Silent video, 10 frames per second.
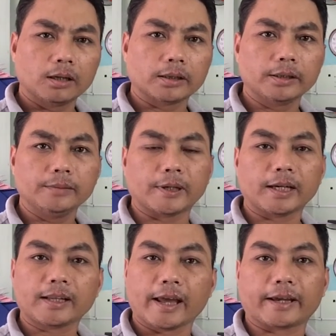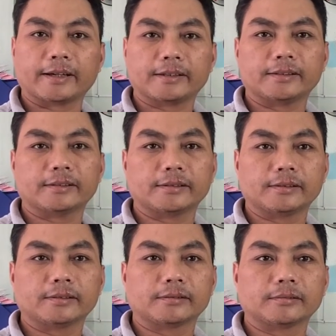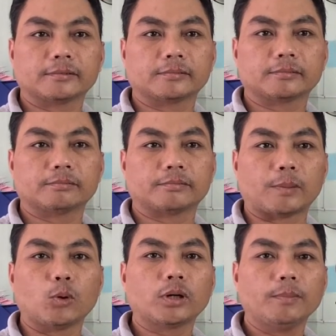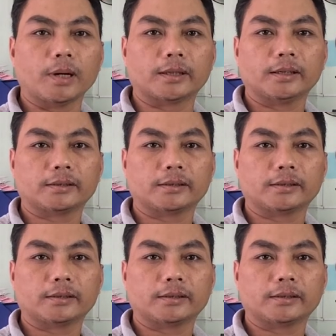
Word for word: khi mà khách hàng á, mà muốn đến mình á,